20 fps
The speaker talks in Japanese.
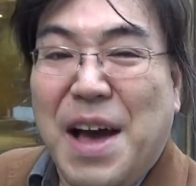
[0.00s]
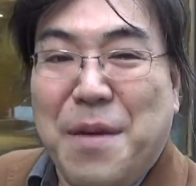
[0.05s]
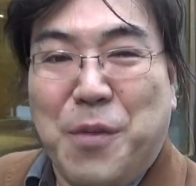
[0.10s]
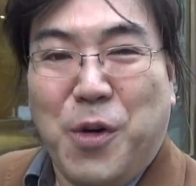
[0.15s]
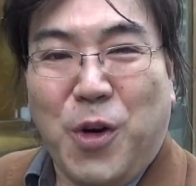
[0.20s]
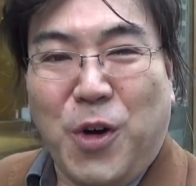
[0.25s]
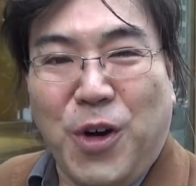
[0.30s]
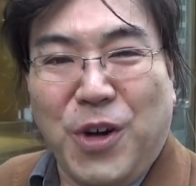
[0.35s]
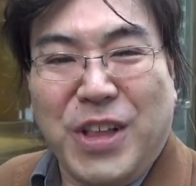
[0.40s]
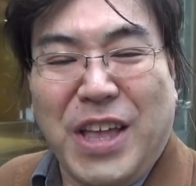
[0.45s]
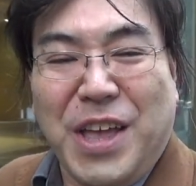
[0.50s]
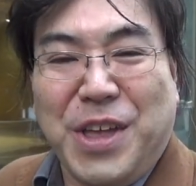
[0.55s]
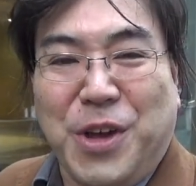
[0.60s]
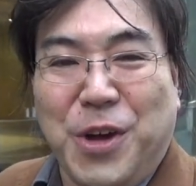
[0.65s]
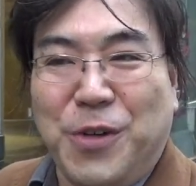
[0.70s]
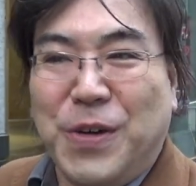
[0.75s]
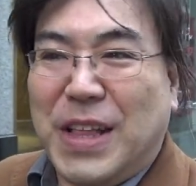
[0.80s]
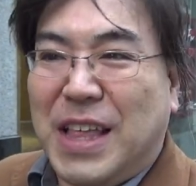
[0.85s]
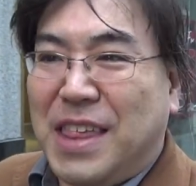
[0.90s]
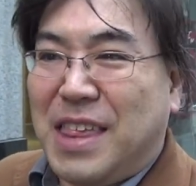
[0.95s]
もうね今
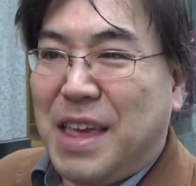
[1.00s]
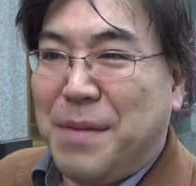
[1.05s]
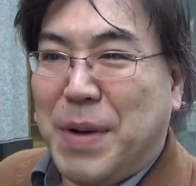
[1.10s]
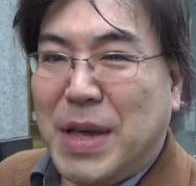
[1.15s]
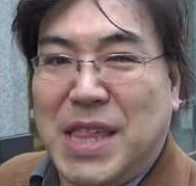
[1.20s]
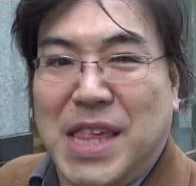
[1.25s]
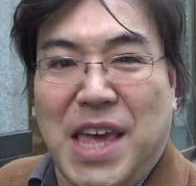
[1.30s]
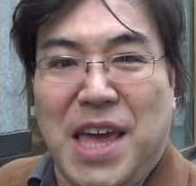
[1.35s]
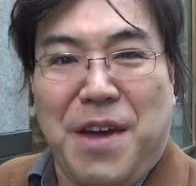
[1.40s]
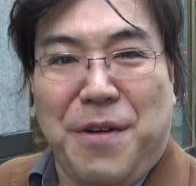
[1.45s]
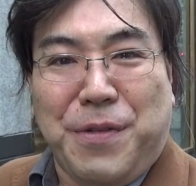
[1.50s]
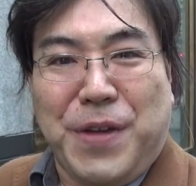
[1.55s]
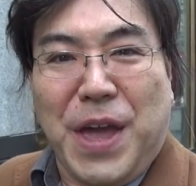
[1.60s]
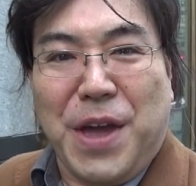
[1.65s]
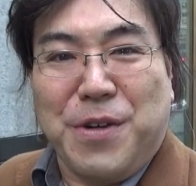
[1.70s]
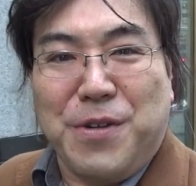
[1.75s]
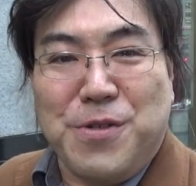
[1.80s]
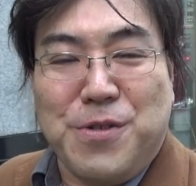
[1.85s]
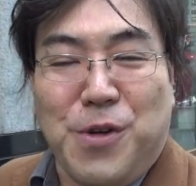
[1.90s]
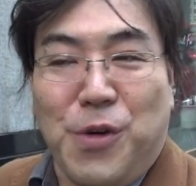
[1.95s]
日はですね、まあ、
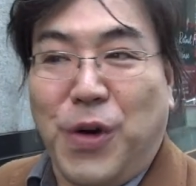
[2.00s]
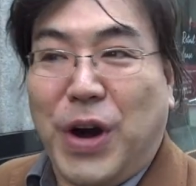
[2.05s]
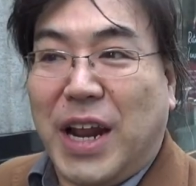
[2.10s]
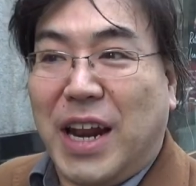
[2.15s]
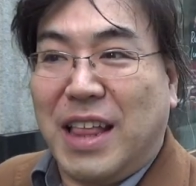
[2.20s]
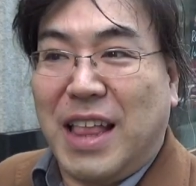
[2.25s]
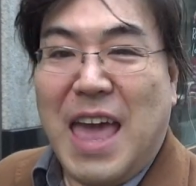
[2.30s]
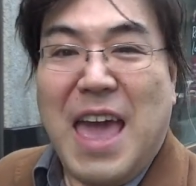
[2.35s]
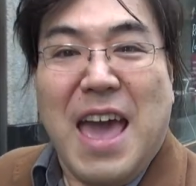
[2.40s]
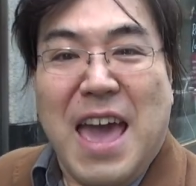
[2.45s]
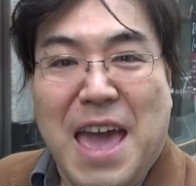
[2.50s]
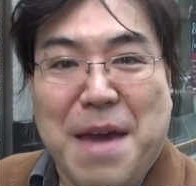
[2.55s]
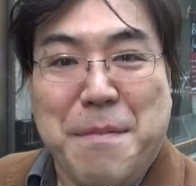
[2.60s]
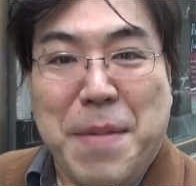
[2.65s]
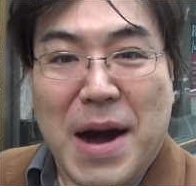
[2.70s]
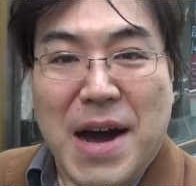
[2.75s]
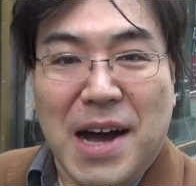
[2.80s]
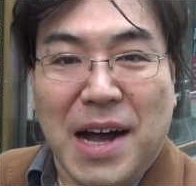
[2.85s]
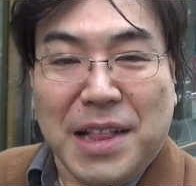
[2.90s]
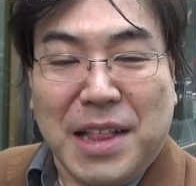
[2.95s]
JFK 空港からね、えー、
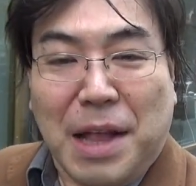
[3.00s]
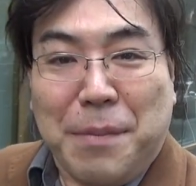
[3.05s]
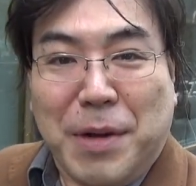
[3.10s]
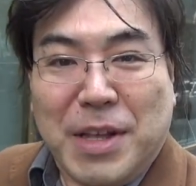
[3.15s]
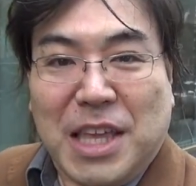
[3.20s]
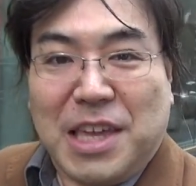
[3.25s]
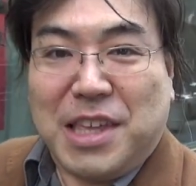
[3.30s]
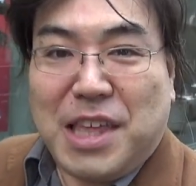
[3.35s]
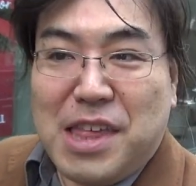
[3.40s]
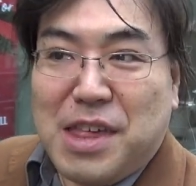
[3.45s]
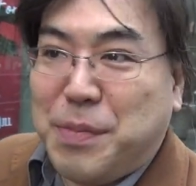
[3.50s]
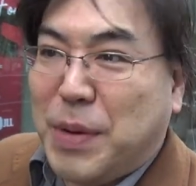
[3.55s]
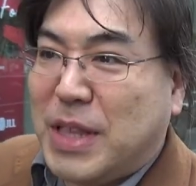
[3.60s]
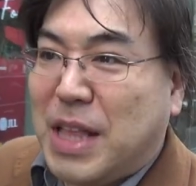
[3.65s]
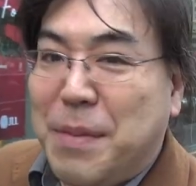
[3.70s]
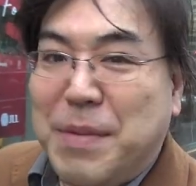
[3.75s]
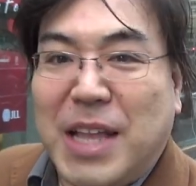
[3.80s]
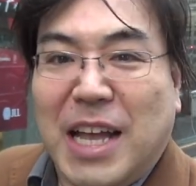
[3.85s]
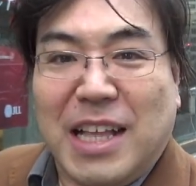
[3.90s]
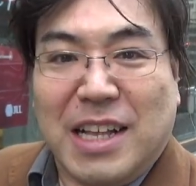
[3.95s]
マンハッタンまで来てしまっ
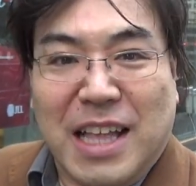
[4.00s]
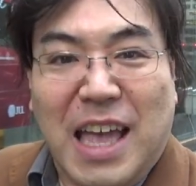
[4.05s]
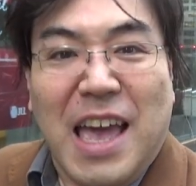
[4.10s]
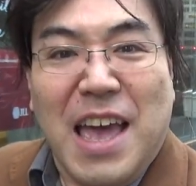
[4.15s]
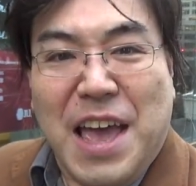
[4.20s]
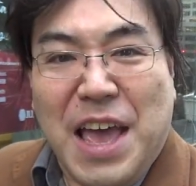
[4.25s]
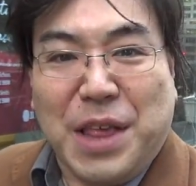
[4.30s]
たみたいなね、